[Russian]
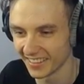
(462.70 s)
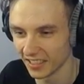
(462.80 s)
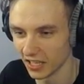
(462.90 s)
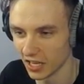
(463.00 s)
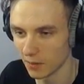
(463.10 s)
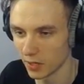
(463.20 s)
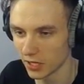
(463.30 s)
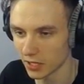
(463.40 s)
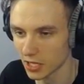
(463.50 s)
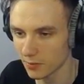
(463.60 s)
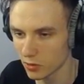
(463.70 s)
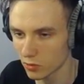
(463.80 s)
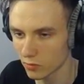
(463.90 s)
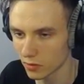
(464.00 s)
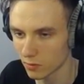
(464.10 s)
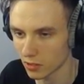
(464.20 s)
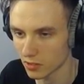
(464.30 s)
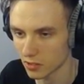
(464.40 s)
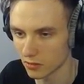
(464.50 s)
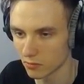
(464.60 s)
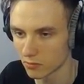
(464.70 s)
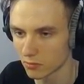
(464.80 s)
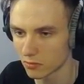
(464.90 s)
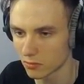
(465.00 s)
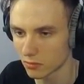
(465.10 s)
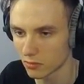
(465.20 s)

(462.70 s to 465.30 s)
э, блин, а как мне тут выбраться? Ну...